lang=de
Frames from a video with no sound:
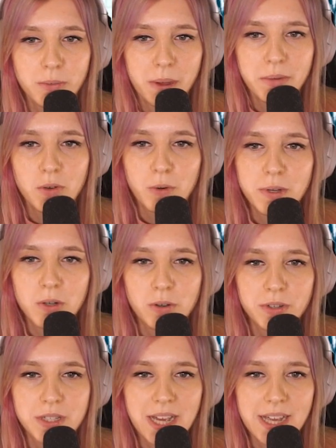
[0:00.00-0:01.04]
mal, Biome 0
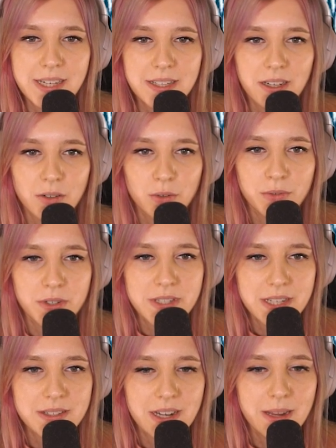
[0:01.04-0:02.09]
von 3, Tiere 0 von
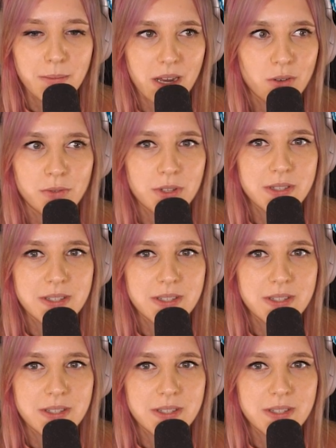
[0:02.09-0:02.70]
6, Klima 0 von